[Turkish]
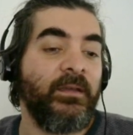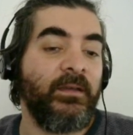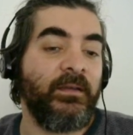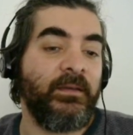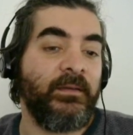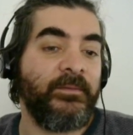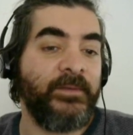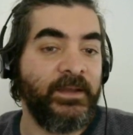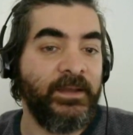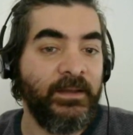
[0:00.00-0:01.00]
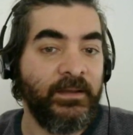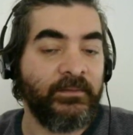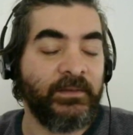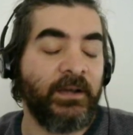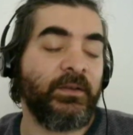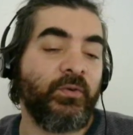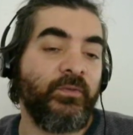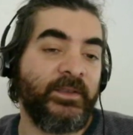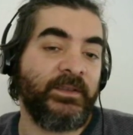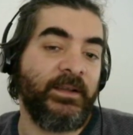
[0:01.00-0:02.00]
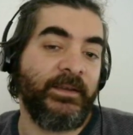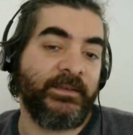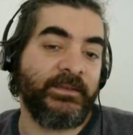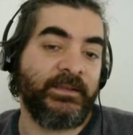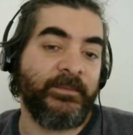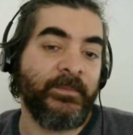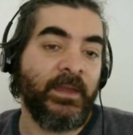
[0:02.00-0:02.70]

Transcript: e, filin daha da kuvvetli hale getirir.